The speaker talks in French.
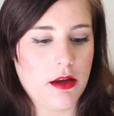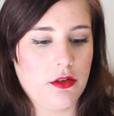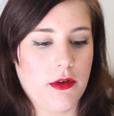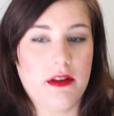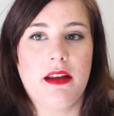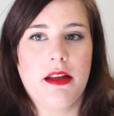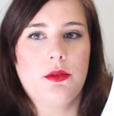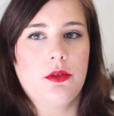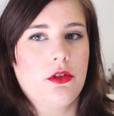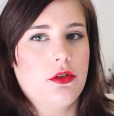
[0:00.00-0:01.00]
Je vais essayer
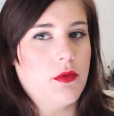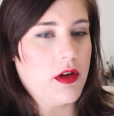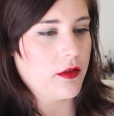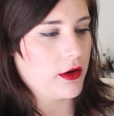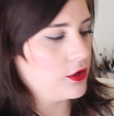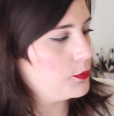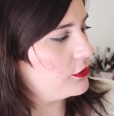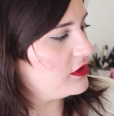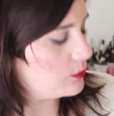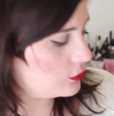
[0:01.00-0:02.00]
donc de suivre le
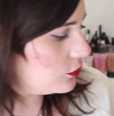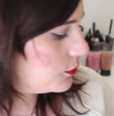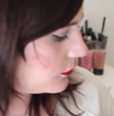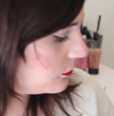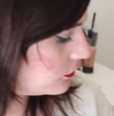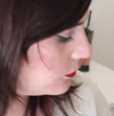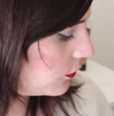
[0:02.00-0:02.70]
petit menu pour vous